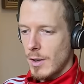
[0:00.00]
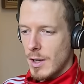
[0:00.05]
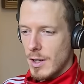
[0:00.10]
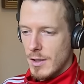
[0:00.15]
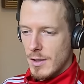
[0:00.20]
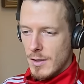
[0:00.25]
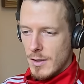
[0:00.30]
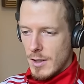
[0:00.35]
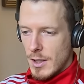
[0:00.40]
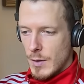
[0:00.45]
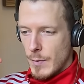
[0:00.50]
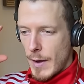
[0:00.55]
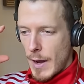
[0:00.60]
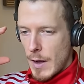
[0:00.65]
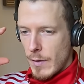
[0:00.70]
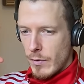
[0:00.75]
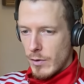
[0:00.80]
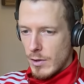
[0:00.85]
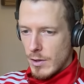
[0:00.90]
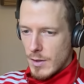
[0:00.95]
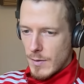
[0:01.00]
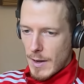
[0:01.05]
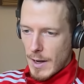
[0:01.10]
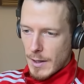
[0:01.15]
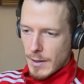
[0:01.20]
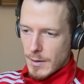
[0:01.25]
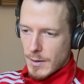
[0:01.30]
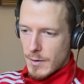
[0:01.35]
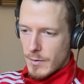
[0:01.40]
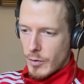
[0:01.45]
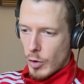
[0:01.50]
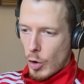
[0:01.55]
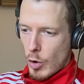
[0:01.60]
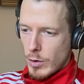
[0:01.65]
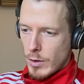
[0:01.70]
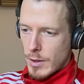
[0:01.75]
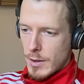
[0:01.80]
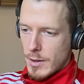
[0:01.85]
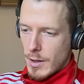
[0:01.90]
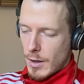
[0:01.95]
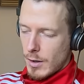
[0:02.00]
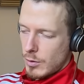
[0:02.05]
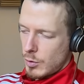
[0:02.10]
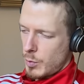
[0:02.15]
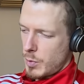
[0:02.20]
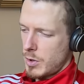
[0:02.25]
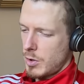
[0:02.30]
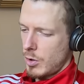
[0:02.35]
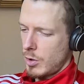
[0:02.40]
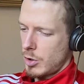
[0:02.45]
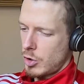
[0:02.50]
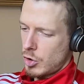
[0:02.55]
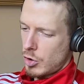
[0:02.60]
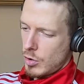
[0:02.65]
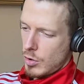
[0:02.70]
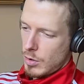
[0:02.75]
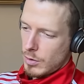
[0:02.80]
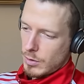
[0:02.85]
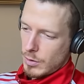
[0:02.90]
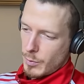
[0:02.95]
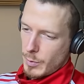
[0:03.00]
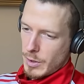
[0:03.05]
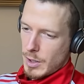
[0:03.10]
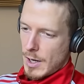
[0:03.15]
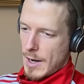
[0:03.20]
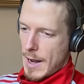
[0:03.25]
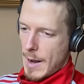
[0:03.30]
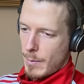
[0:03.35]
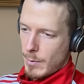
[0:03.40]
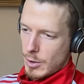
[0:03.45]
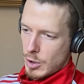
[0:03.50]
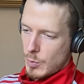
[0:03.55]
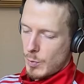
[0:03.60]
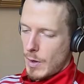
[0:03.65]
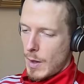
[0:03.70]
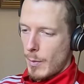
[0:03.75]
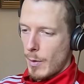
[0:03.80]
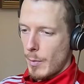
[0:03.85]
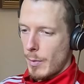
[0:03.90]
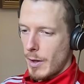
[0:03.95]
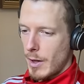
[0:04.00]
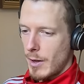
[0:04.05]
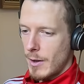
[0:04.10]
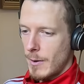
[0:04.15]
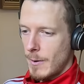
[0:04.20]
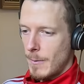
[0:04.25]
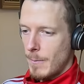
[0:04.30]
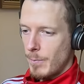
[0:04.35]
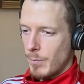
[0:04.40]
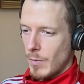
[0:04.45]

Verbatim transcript: erstens Zweifel, zweitens Freunde, die sagen, du bist doch nicht Gott, übertreib nicht, bla bla bla.